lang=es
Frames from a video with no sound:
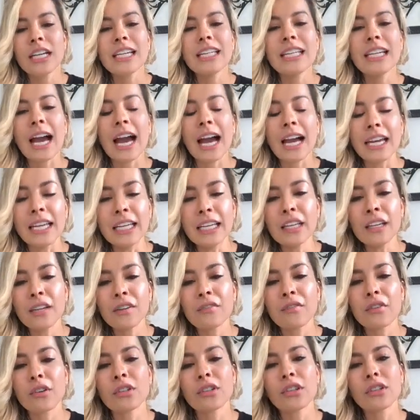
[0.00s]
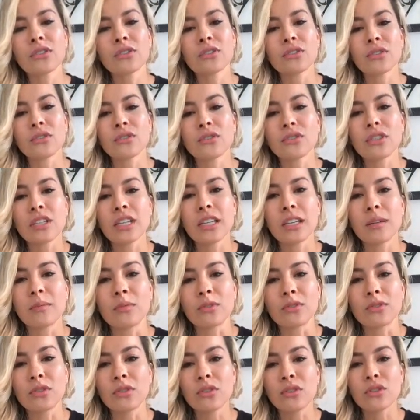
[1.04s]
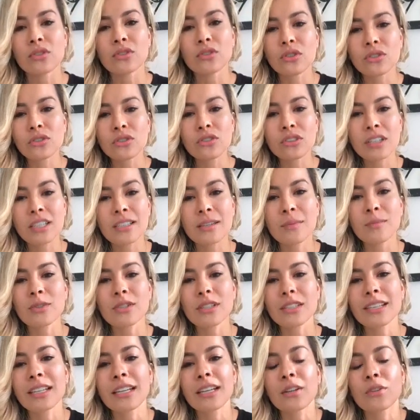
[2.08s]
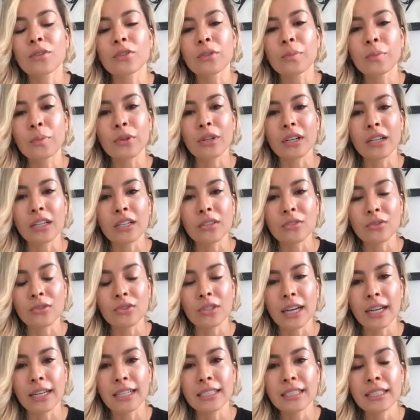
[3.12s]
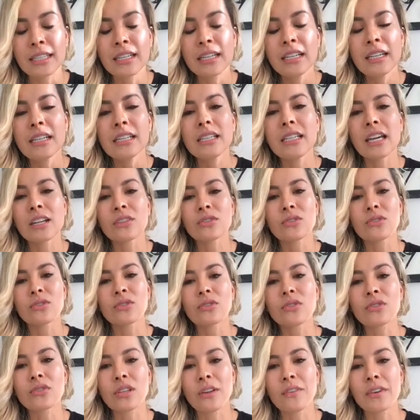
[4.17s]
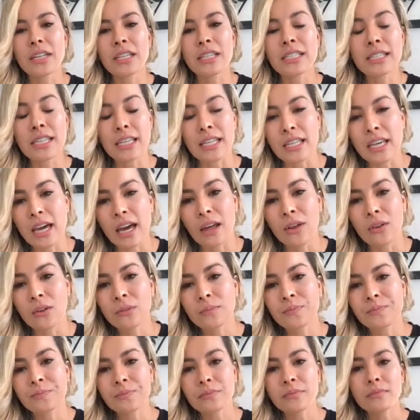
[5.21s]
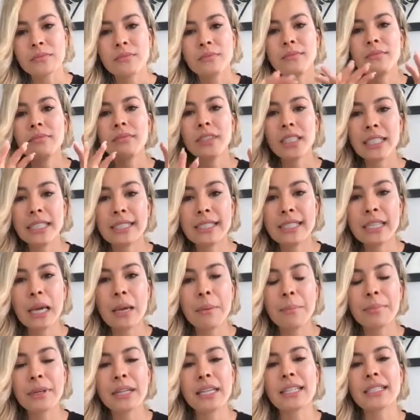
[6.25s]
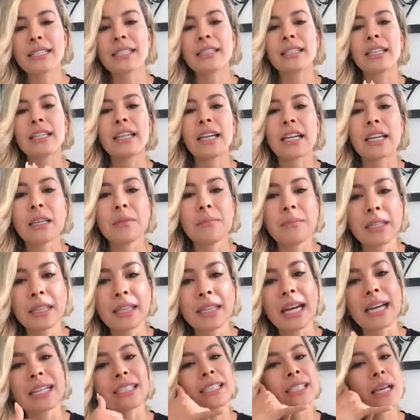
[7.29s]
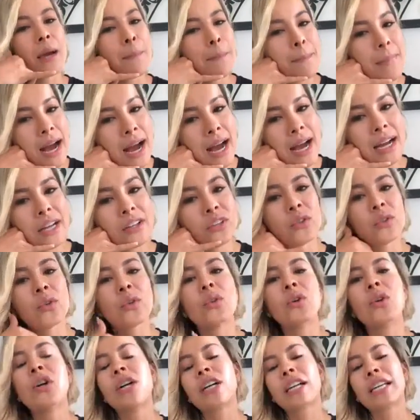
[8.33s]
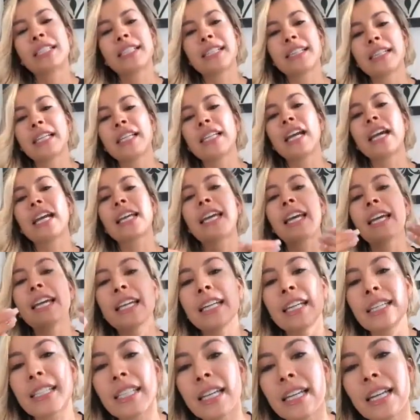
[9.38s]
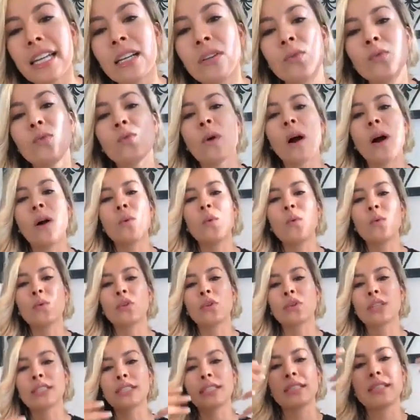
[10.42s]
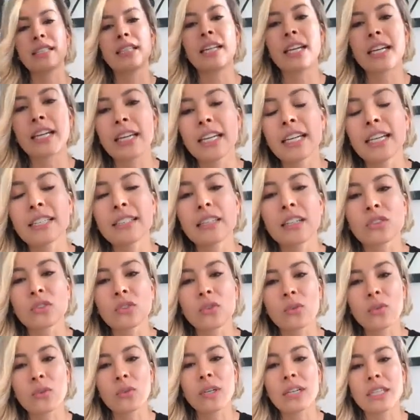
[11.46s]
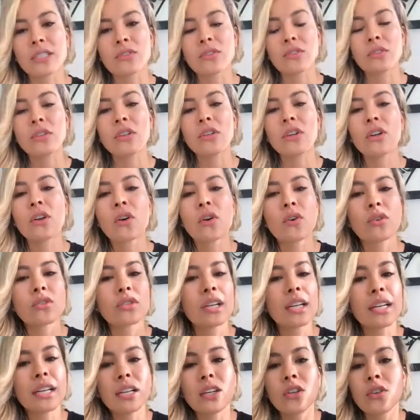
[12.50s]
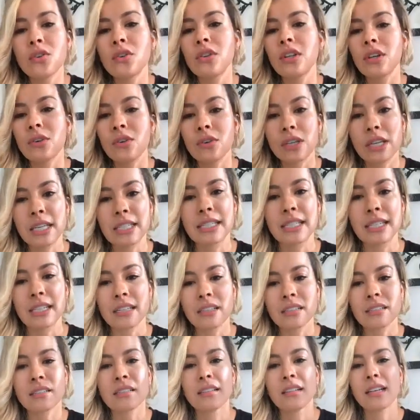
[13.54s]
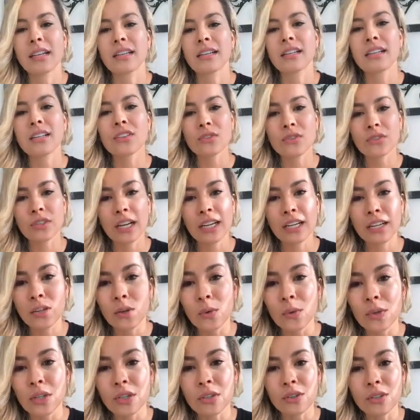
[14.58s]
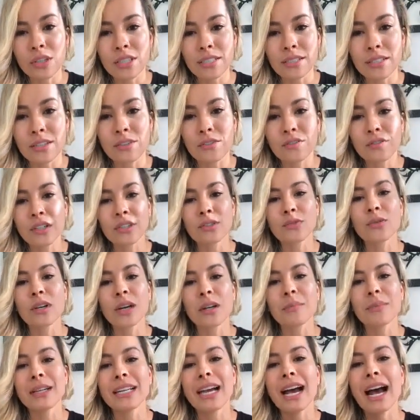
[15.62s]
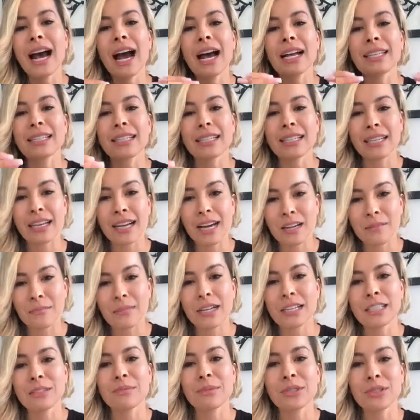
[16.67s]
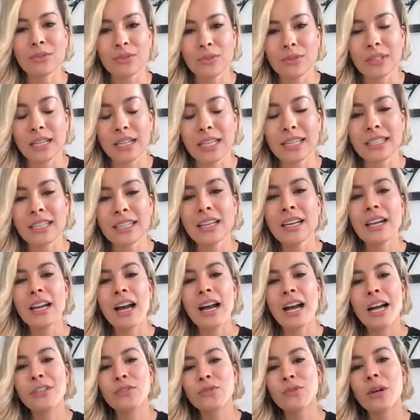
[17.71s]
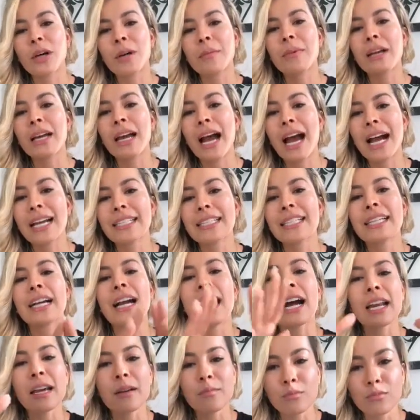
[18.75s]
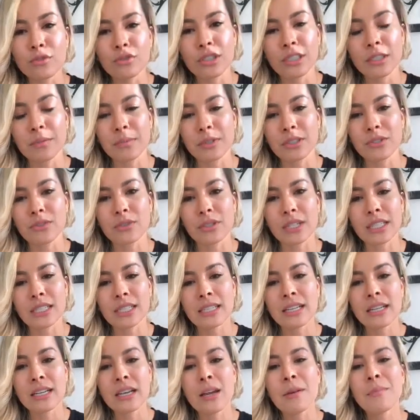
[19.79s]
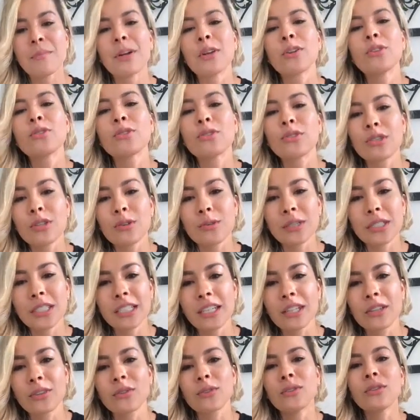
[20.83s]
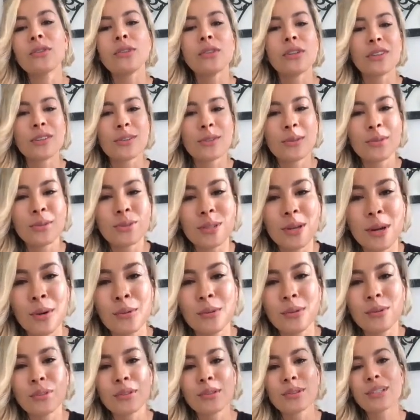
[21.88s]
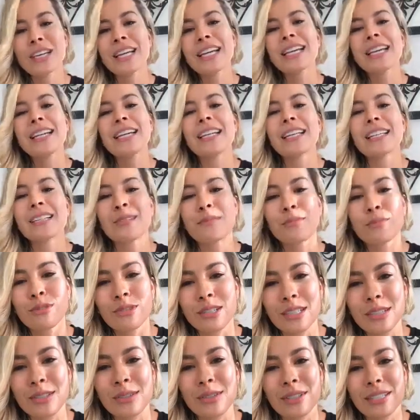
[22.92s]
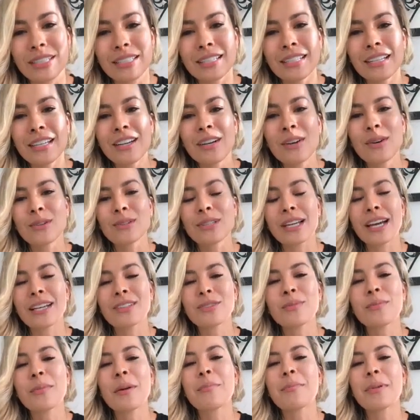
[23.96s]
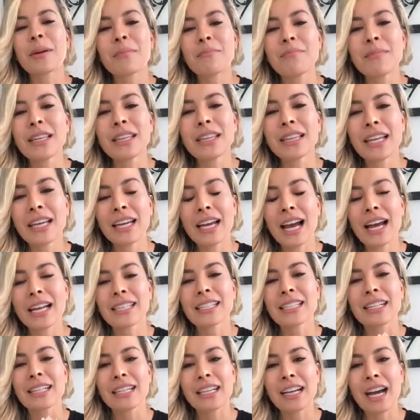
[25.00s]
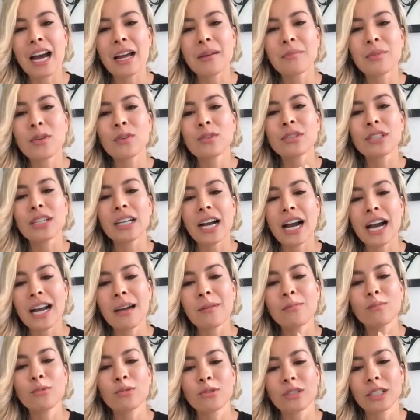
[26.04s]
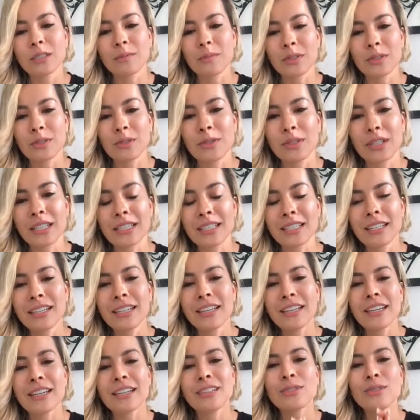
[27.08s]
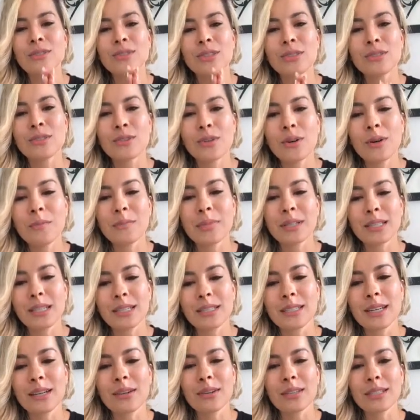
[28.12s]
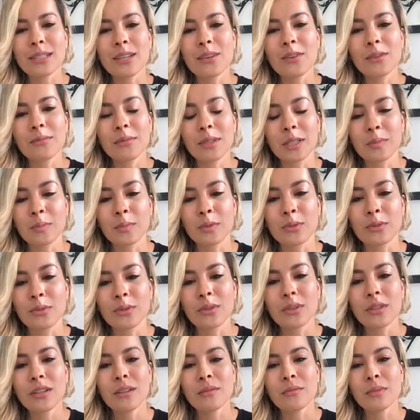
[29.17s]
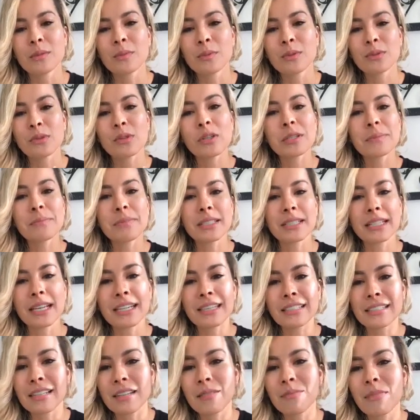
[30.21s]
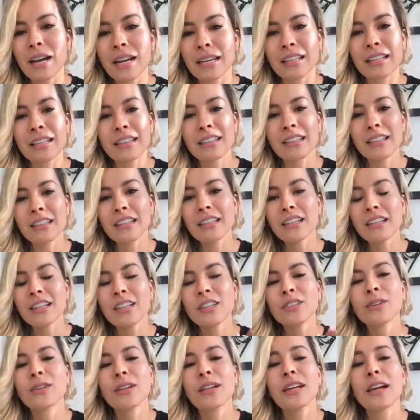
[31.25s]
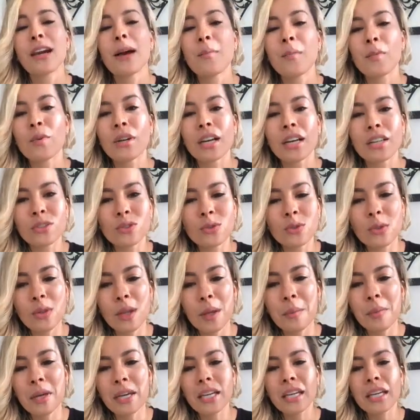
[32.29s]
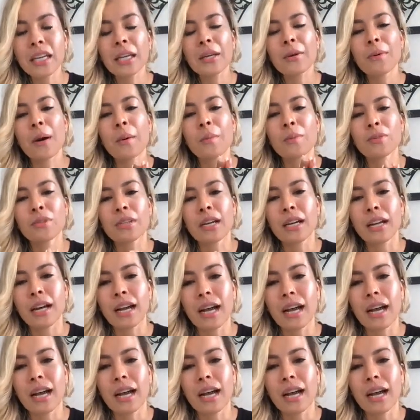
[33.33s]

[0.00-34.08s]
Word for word: Y ahí fue donde nosotros dijimos, nosotros hacemos este negocio por redes sociales y a nosotros nos habían enseñado siempre que se tenía que invitar llamando, que se tenía que ir a hacer el uno a uno, que se tenía que ir a hacer todo esto, cosa que no dejo de hacer las redes sociales lo único que hicieron fue ayudarme a acercarme a las personas, ayudarme a llegar a muchas personas, pero yo sigo haciendo los unos a unos y las demostraciones. O sea, eso me permite acercarme o llegar a muchas personas. Entonces yo empecé a hacerlo así con mi esposo. Mi esposo es especialista en marketing y yo le dije, amor, ayúdame y vamos